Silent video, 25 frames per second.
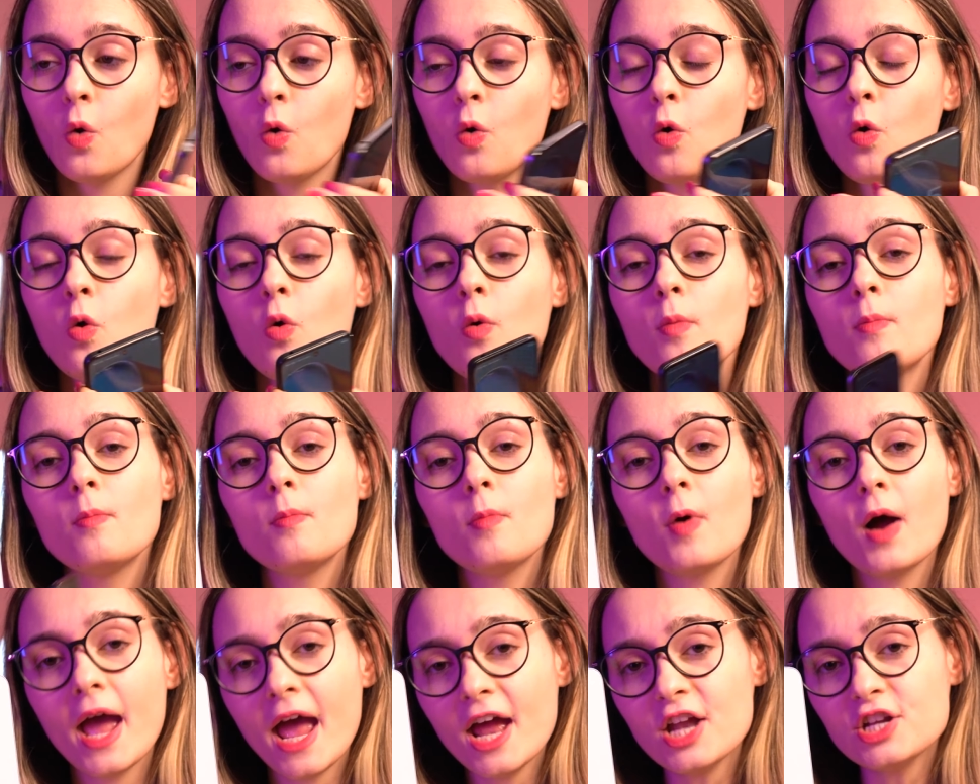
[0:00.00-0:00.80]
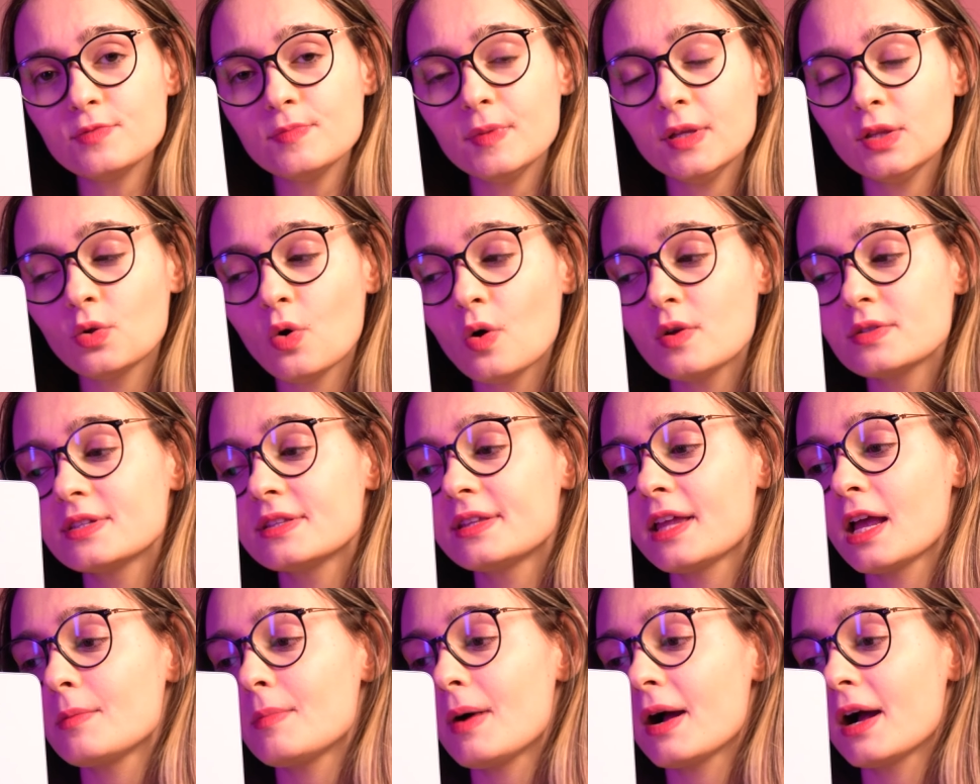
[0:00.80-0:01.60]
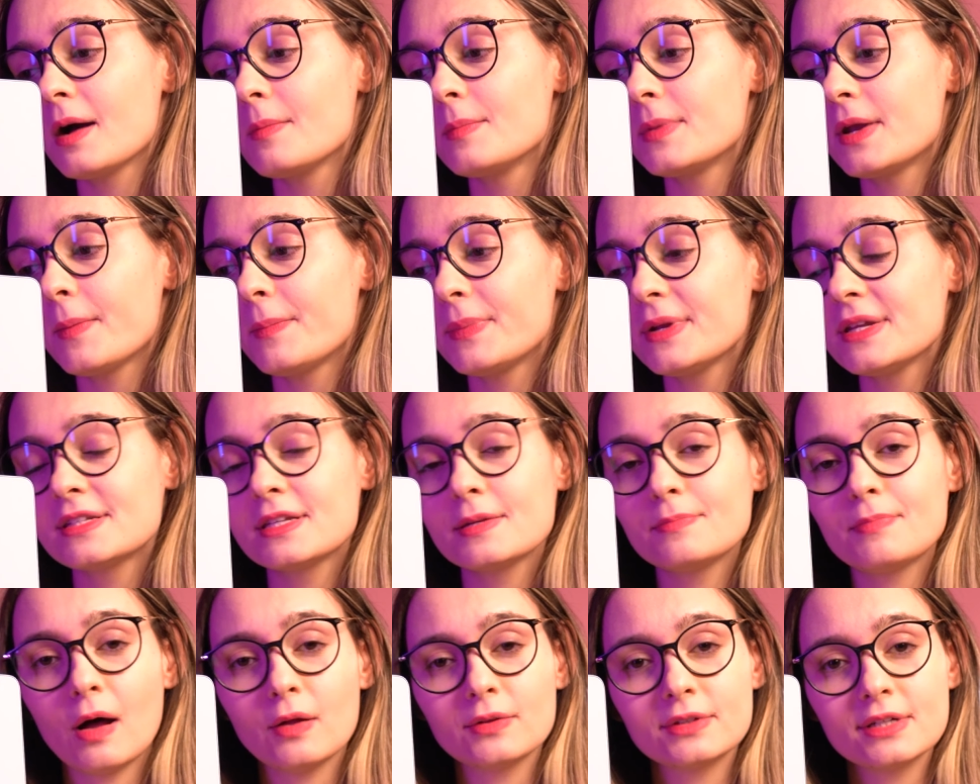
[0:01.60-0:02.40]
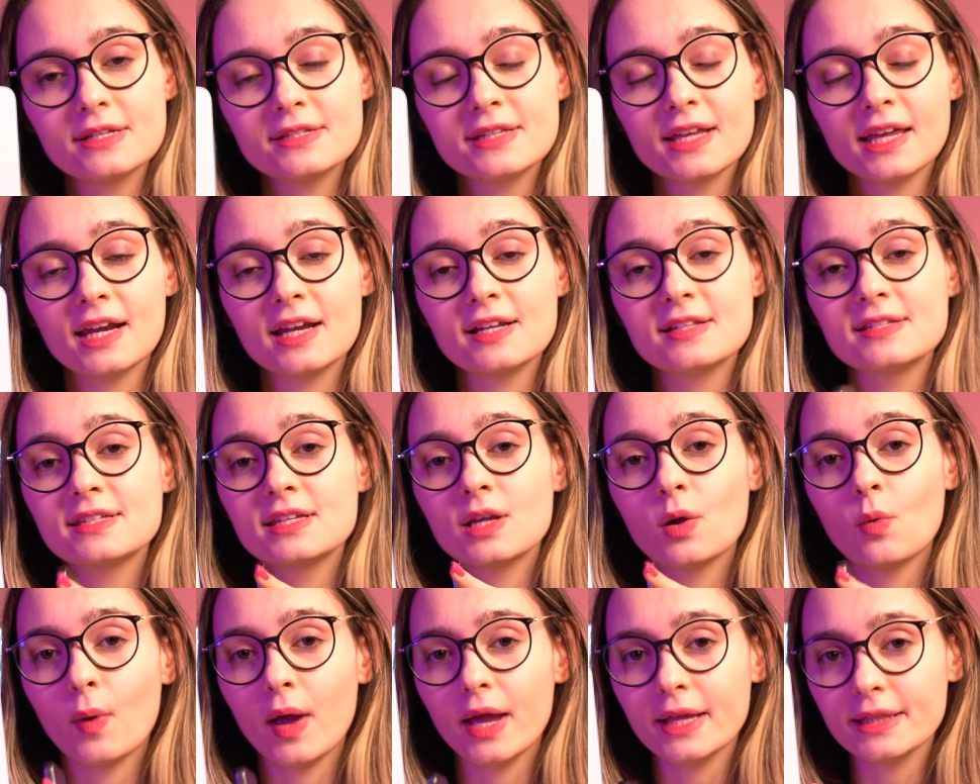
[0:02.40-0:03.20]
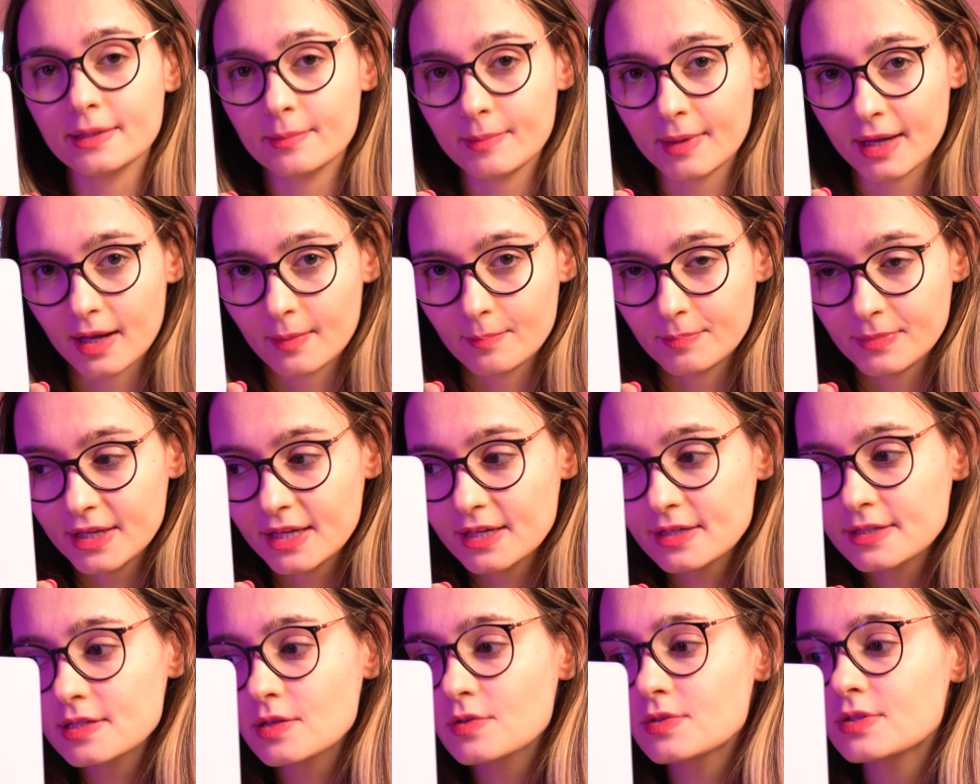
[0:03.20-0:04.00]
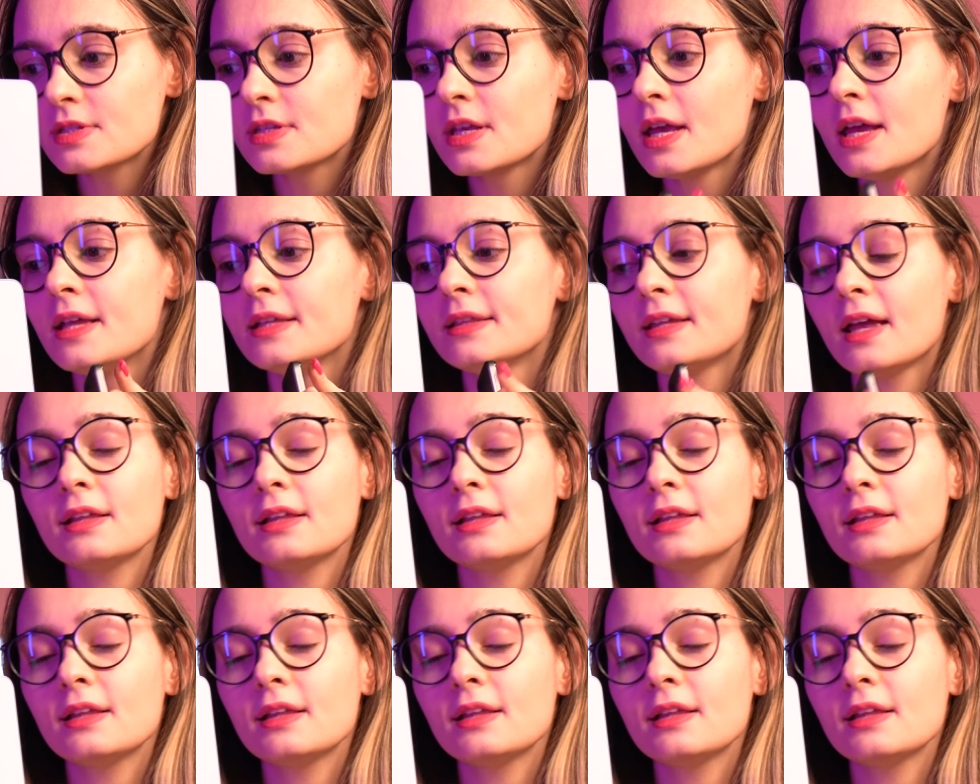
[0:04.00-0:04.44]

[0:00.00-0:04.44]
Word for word: O Redmi 12 tem uma câmera principal traseira de 50 megapixels,